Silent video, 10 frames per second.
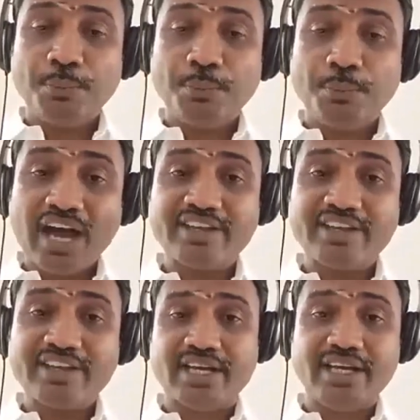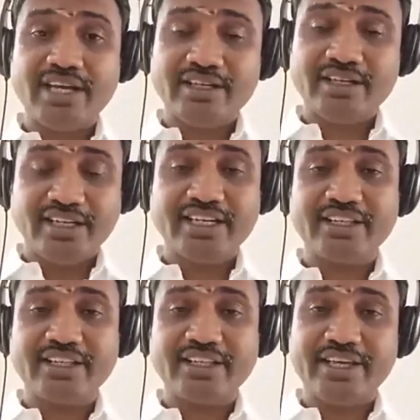குரு பார்வையும் வேற
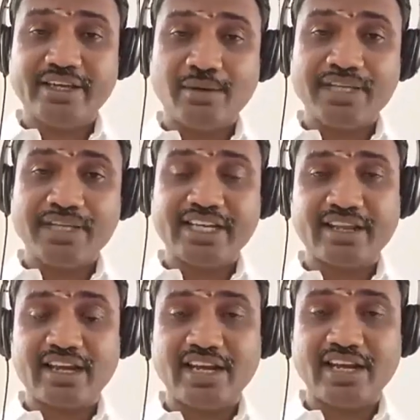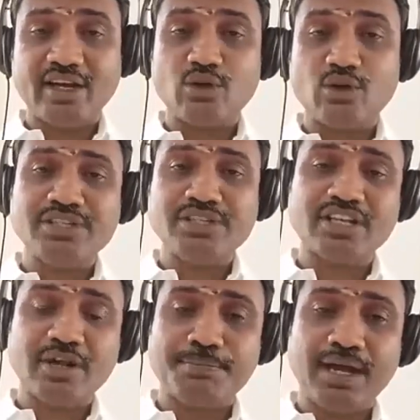இருக்குது அப்படிங்கிறதுனால ரொம்ப
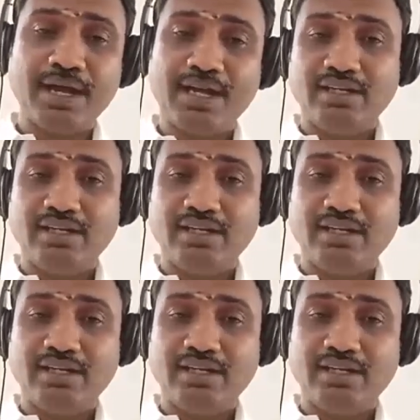சிறப்பா